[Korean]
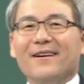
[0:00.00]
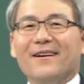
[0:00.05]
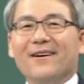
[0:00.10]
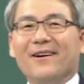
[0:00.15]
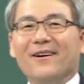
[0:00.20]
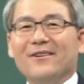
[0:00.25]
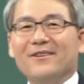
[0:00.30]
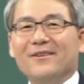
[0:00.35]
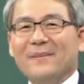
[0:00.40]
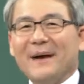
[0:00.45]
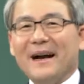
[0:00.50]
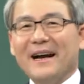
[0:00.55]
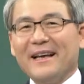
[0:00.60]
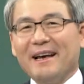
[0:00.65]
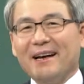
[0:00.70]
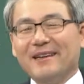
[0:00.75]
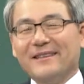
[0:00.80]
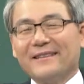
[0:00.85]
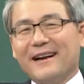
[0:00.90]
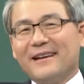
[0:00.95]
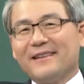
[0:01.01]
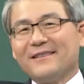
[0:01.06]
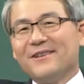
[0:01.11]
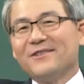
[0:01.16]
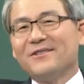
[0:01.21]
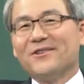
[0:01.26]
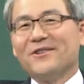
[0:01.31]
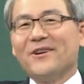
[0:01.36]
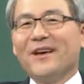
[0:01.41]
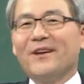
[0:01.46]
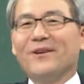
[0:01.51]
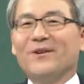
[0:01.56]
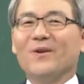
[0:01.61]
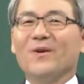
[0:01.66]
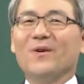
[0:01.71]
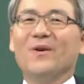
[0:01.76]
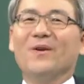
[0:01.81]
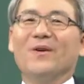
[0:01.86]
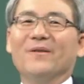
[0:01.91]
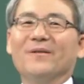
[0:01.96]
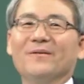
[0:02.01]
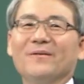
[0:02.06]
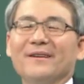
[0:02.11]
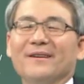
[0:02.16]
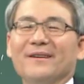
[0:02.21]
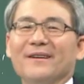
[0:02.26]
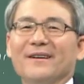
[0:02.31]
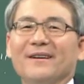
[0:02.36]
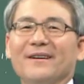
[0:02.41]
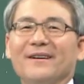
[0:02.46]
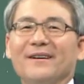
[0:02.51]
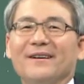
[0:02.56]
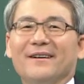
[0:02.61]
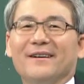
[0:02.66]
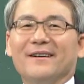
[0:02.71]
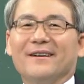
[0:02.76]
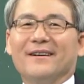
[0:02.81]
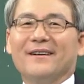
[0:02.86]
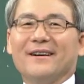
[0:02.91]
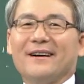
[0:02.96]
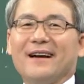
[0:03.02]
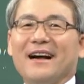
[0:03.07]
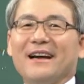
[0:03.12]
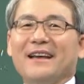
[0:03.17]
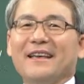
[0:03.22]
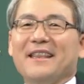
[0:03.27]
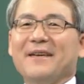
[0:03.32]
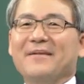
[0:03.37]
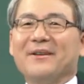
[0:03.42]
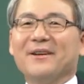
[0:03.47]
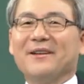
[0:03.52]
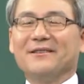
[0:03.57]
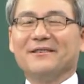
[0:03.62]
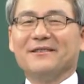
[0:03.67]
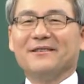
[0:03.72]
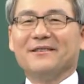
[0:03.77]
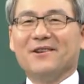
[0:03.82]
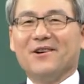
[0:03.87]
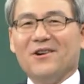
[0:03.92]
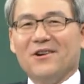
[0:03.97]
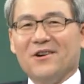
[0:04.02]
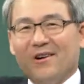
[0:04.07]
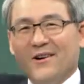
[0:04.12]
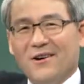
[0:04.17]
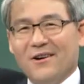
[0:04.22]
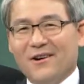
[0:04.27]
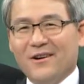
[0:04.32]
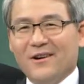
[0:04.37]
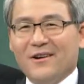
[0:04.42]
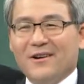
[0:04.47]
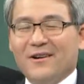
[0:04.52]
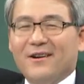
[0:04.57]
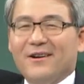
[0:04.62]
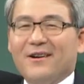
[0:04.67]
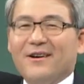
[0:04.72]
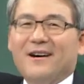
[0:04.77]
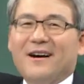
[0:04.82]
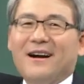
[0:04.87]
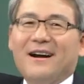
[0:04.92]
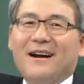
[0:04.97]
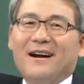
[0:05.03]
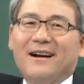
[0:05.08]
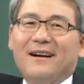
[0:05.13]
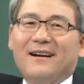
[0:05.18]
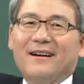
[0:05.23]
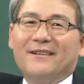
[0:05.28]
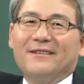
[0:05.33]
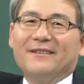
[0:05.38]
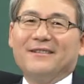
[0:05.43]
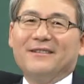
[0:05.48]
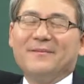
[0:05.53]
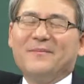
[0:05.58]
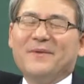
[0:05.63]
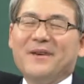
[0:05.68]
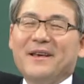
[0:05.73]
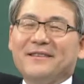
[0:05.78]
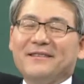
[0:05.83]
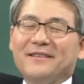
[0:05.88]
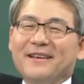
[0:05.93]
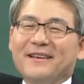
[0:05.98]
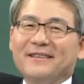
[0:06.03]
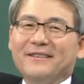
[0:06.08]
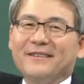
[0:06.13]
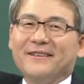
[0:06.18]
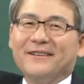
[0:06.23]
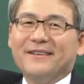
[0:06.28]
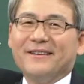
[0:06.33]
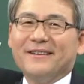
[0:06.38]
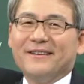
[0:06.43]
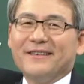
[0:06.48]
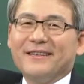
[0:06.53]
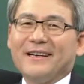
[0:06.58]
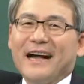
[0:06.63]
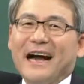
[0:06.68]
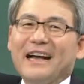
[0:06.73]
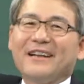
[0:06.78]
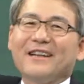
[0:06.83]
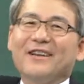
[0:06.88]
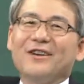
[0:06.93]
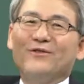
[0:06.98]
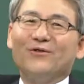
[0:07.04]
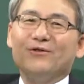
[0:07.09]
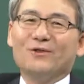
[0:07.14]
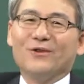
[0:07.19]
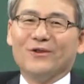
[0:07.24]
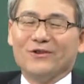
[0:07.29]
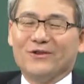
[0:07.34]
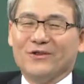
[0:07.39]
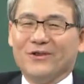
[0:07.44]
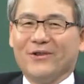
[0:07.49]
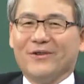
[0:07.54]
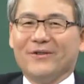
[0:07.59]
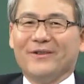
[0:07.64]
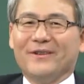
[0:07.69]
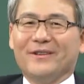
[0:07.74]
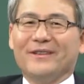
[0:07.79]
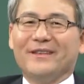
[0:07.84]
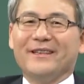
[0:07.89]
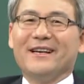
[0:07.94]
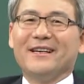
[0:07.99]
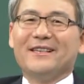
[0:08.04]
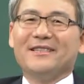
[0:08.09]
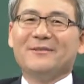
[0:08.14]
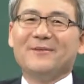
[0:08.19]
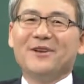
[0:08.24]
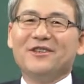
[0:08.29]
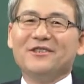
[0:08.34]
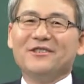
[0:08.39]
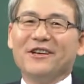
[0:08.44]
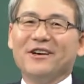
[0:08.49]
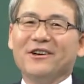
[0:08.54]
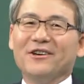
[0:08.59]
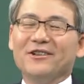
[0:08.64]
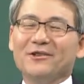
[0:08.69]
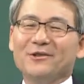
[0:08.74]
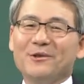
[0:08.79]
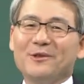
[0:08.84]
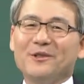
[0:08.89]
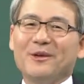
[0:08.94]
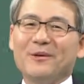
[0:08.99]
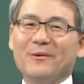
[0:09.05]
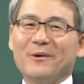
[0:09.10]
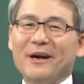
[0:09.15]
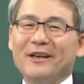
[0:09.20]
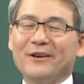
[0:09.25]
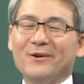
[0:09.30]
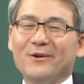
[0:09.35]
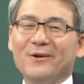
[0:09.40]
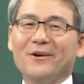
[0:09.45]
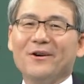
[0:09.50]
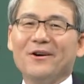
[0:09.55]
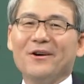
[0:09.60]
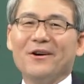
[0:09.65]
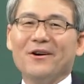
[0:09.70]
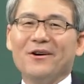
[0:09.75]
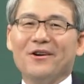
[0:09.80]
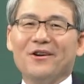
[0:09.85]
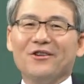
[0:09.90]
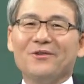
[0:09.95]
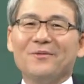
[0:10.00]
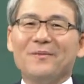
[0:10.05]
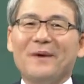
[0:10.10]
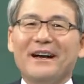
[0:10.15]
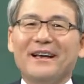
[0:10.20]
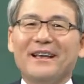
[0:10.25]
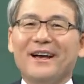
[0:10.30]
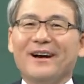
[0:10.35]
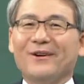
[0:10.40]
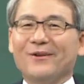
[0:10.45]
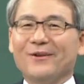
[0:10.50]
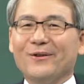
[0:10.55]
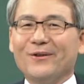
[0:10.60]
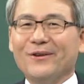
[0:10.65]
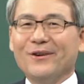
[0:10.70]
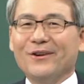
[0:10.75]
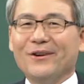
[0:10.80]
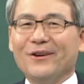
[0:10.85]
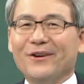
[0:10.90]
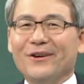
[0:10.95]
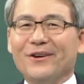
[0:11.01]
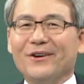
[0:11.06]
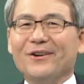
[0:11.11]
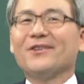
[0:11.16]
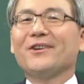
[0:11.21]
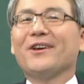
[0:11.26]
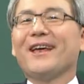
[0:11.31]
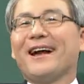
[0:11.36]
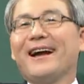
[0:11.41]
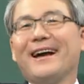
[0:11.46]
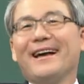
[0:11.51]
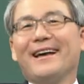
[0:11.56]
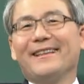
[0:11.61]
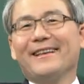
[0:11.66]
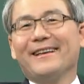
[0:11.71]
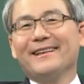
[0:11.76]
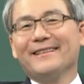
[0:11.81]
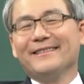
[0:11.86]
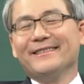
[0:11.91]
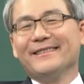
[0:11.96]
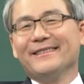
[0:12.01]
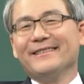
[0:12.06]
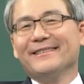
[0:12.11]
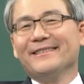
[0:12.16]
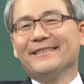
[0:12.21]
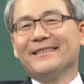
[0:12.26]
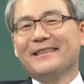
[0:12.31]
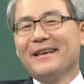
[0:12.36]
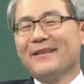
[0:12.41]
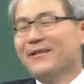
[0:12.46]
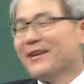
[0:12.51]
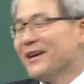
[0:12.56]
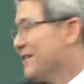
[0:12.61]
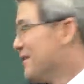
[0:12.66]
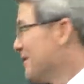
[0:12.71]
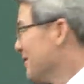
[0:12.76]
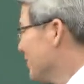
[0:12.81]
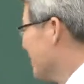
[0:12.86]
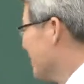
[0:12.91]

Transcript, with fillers: 어느 방향을 딱 설정해 놓고 가게 되면은 저 GPS에서 이제 가르쳐 주는 거죠. 네가 지금 현재 어느 위치에 와 있고 어느 방향으로 어떻게 가야 되는지를 이제 내비게이션이